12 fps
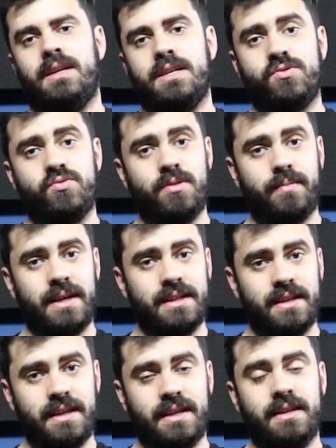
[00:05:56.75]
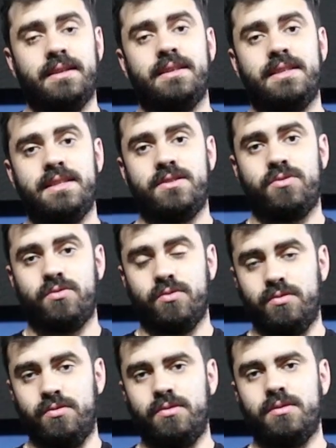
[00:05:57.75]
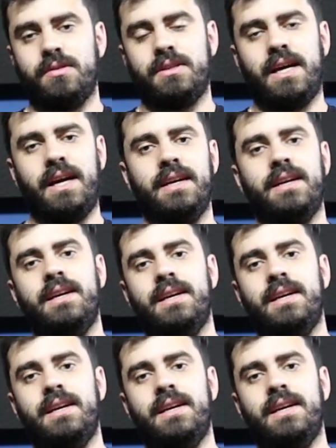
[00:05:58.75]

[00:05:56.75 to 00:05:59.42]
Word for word: a sua bateria de estudos. Tá?